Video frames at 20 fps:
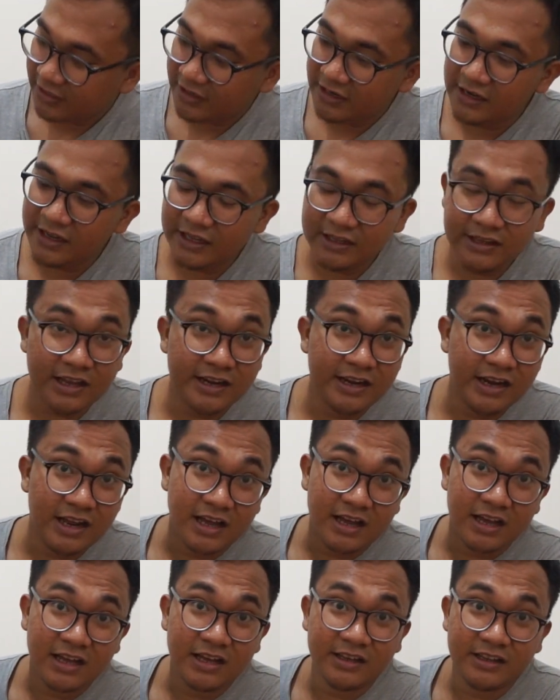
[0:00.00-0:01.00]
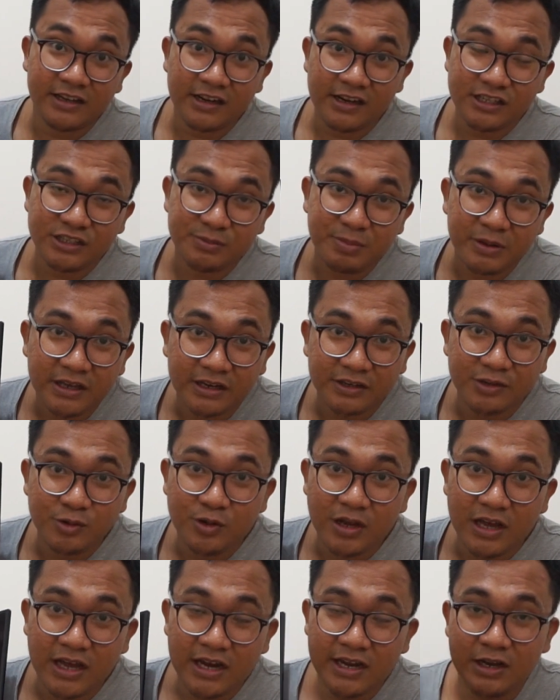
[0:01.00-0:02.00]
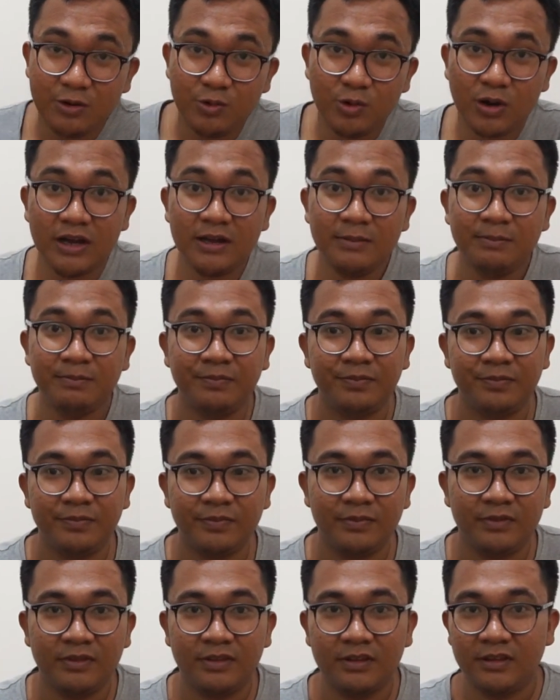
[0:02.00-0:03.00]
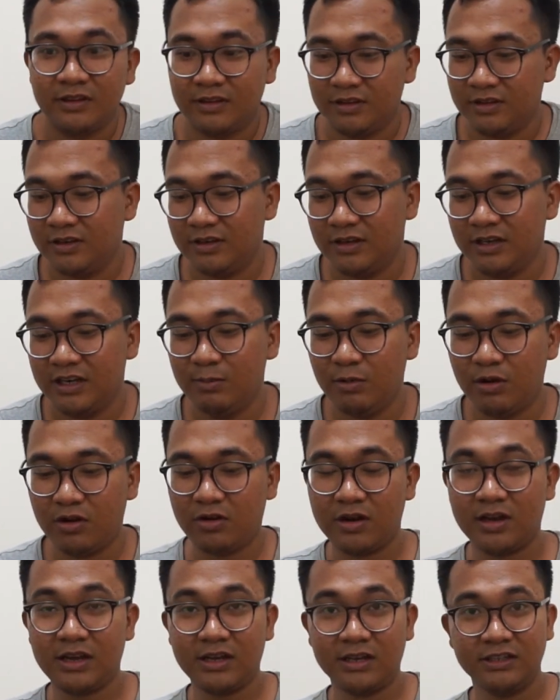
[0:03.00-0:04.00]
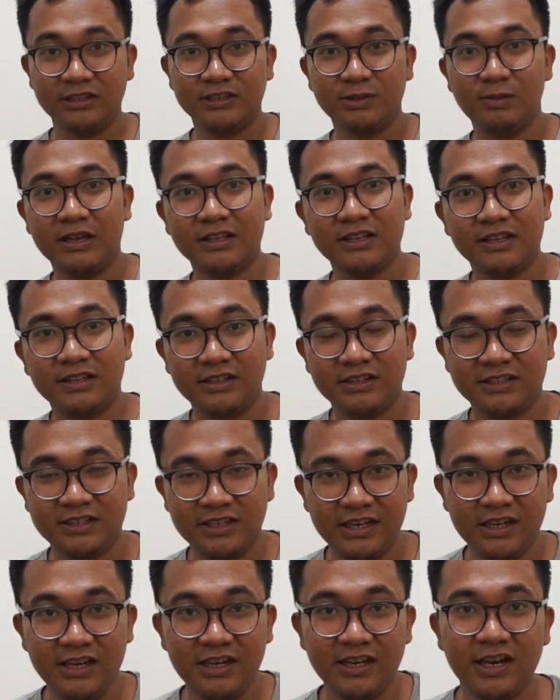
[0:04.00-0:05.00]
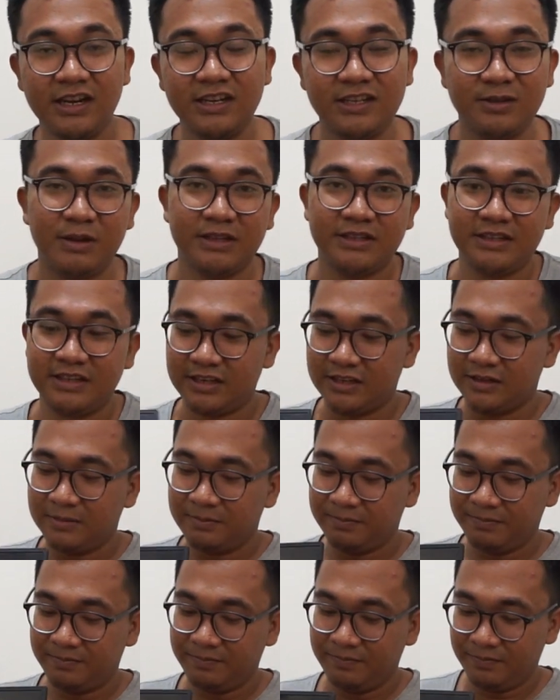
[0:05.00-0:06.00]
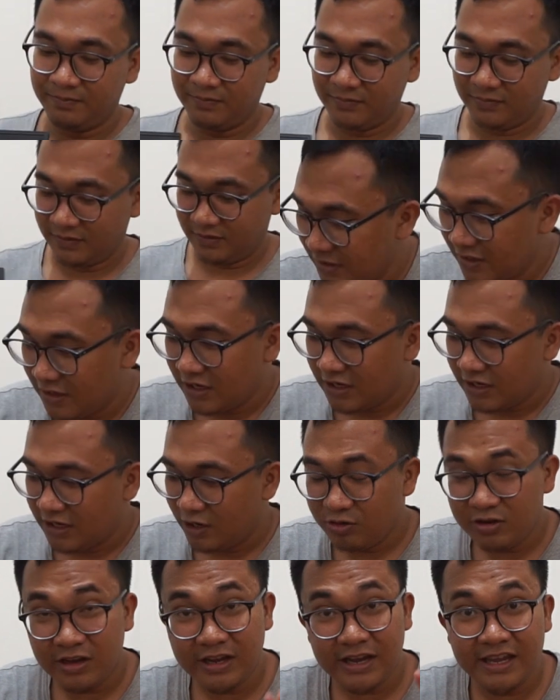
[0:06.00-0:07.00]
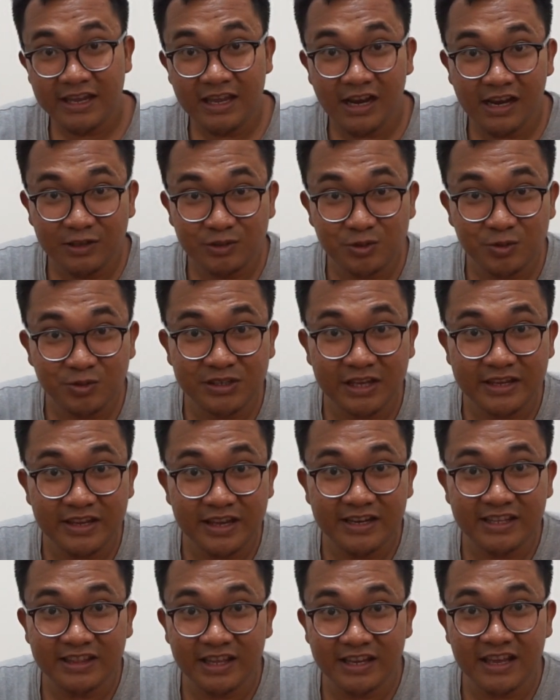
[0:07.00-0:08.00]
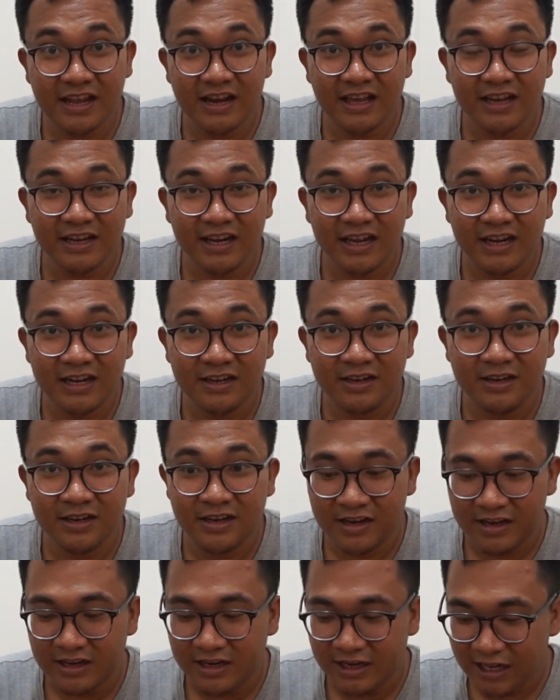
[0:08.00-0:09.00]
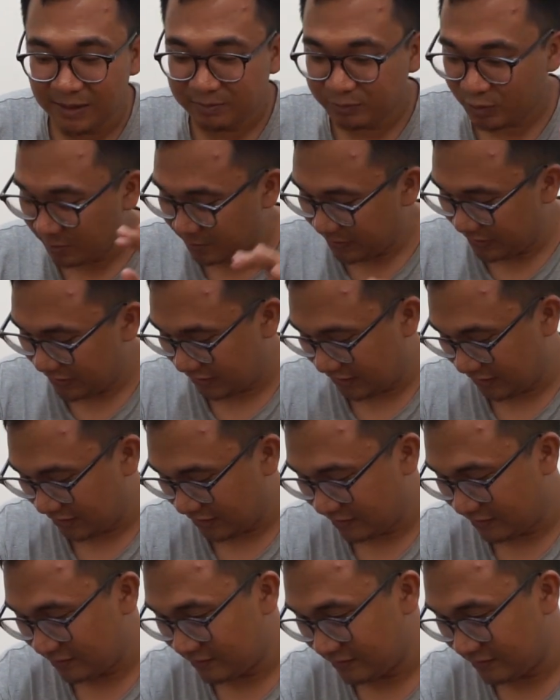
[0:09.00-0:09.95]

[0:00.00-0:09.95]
tadi lihat ada grill speaker juga ada dua di bawah sebelah sini dan sebelah sini nah oke okay, kayaknya langsung saja kita nyalakan laptop ini